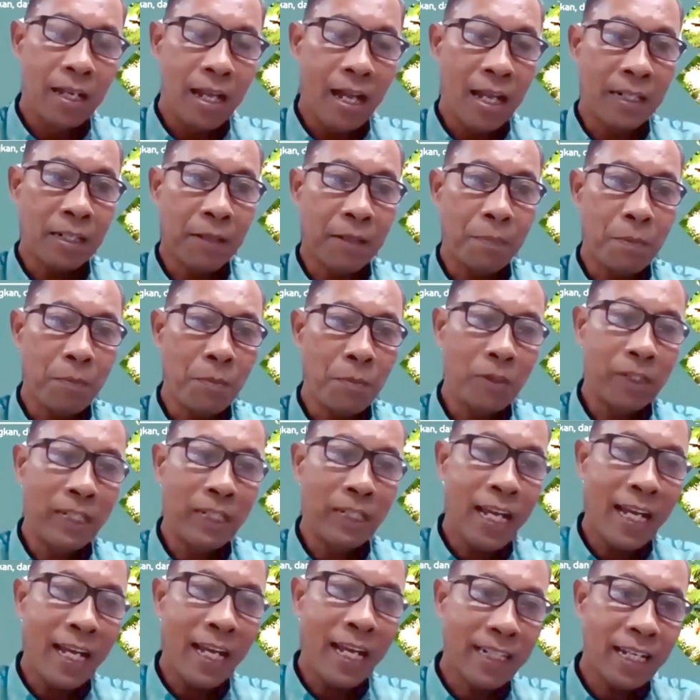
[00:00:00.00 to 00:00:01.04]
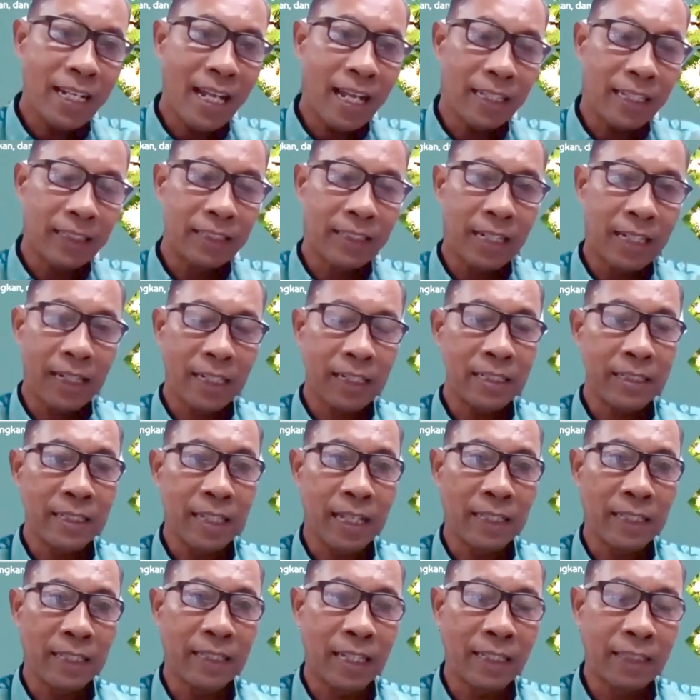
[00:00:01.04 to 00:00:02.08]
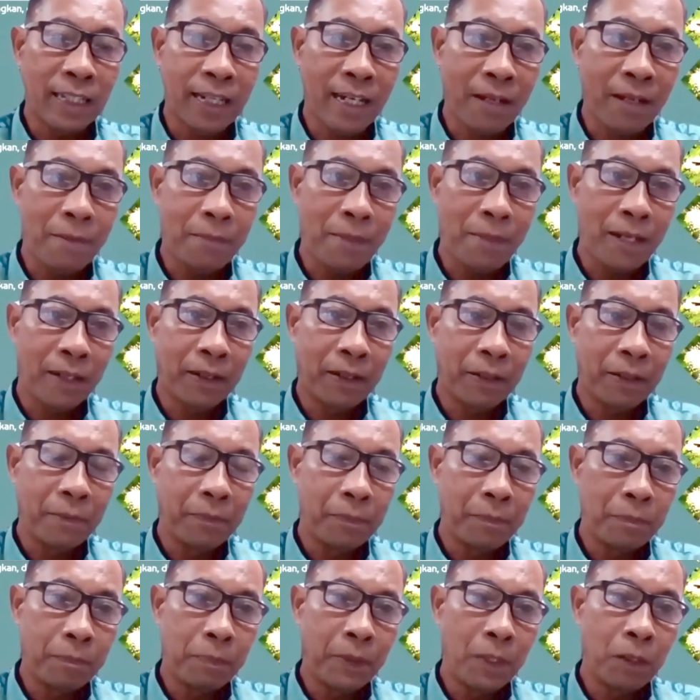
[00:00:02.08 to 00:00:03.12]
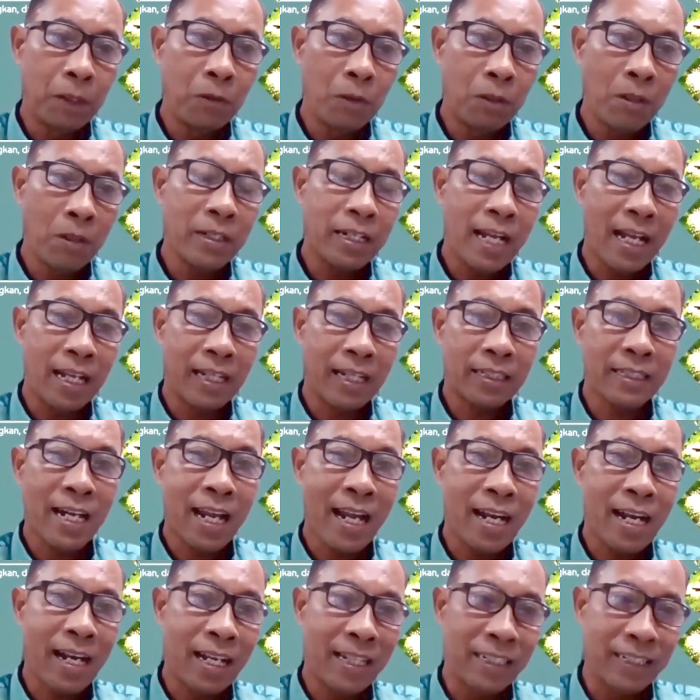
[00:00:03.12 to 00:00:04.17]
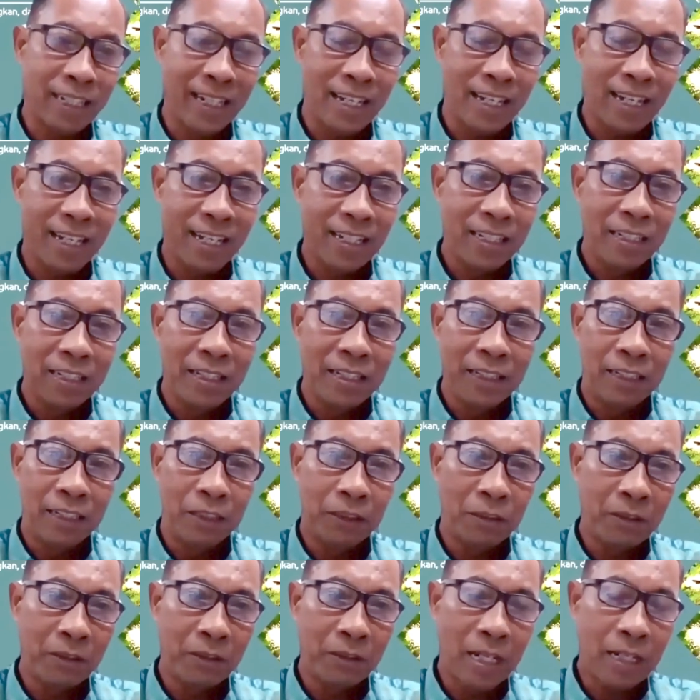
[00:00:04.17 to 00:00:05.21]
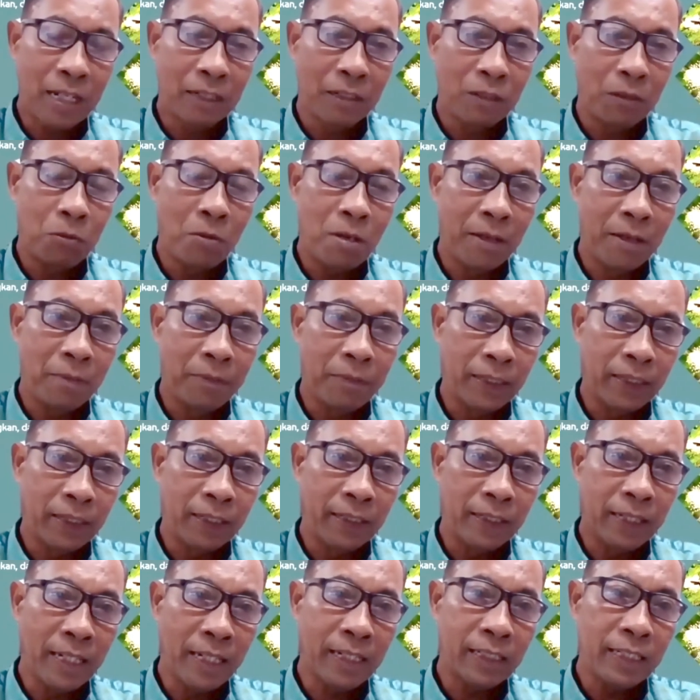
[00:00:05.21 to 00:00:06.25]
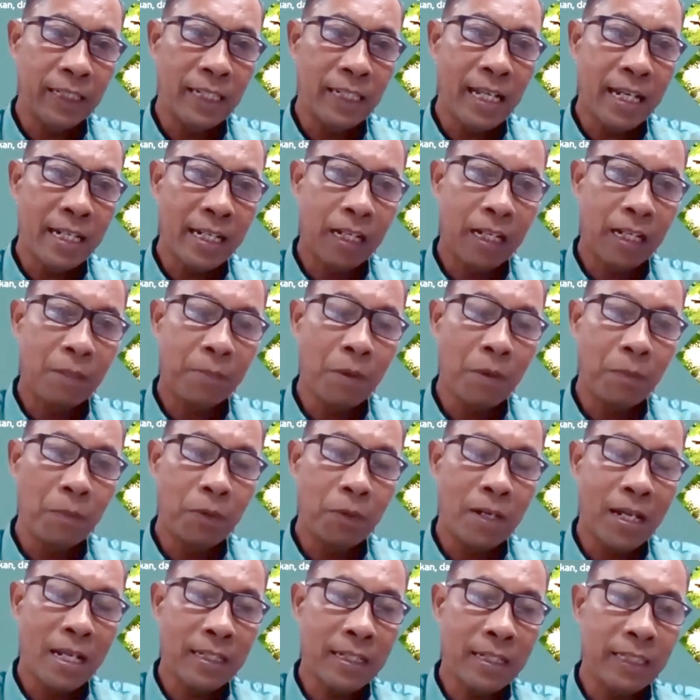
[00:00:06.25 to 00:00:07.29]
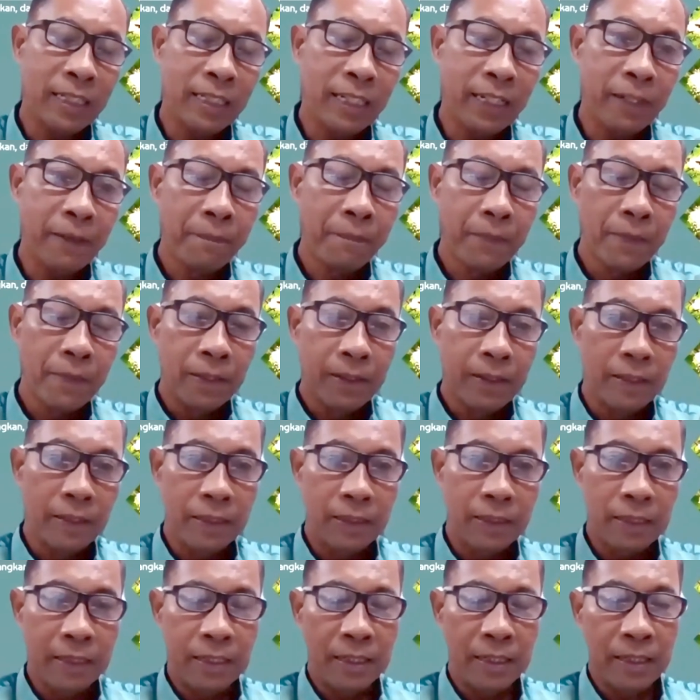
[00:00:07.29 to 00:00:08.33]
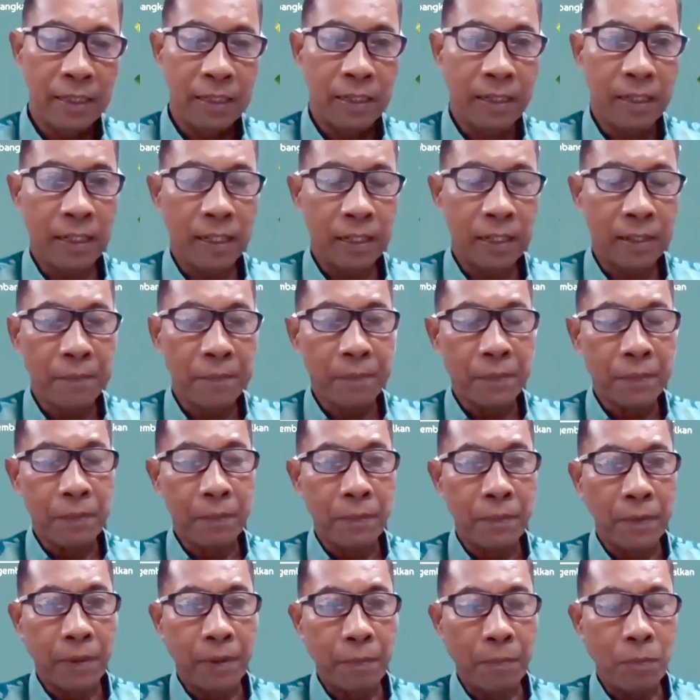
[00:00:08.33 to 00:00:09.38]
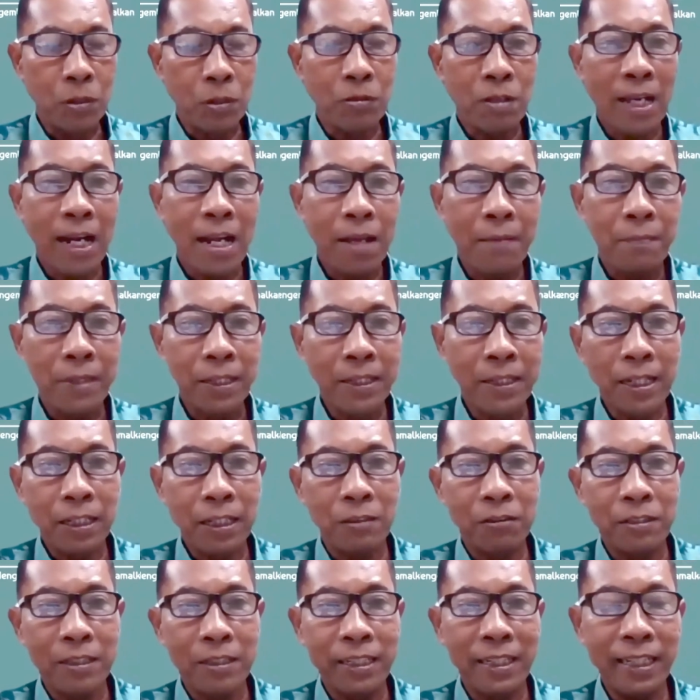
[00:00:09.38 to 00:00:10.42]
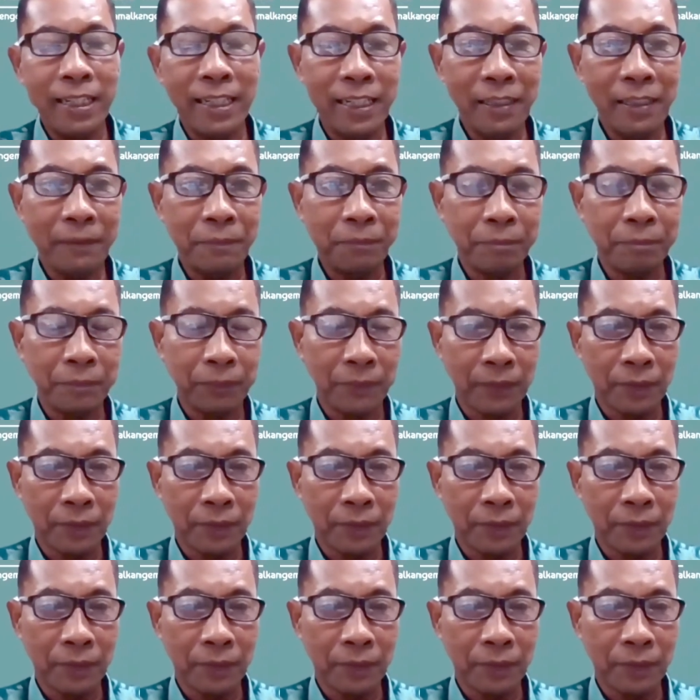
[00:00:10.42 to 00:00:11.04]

Ada pemulihan nggak kesehatan tanaman? Penurun nggak serangannya? Itu yang kedua yang penting. Yang ketiga dari populasi uh, musuh alaminya itu sendiri.